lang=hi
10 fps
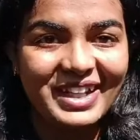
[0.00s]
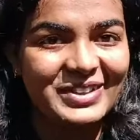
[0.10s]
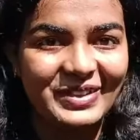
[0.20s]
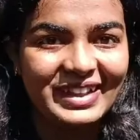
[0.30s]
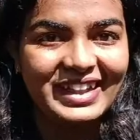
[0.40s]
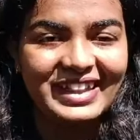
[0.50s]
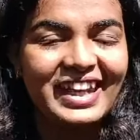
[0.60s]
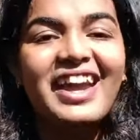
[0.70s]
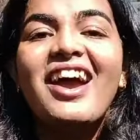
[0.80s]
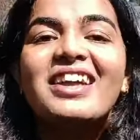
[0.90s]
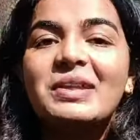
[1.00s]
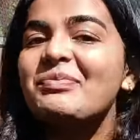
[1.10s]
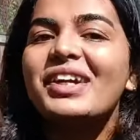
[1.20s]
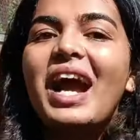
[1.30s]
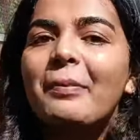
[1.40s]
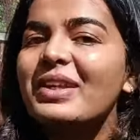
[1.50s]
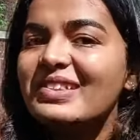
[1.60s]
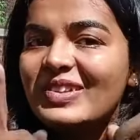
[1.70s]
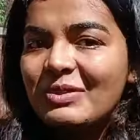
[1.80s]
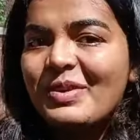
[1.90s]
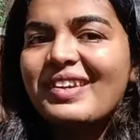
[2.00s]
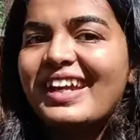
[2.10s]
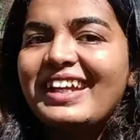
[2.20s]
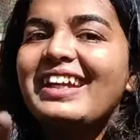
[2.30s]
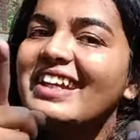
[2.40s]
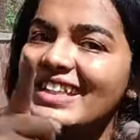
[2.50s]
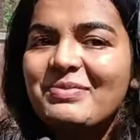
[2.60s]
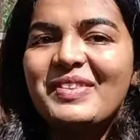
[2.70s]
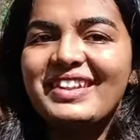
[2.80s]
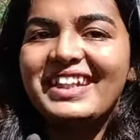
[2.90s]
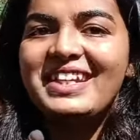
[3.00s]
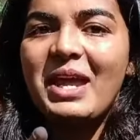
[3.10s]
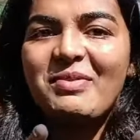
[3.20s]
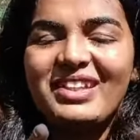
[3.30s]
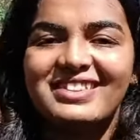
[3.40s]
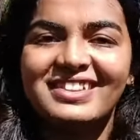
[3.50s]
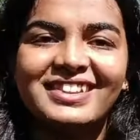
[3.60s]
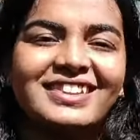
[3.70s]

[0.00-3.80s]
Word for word: पानी को लेने तब तक आपकी स्क्रीन पर रही इस मंदिर की टाइमिंग्स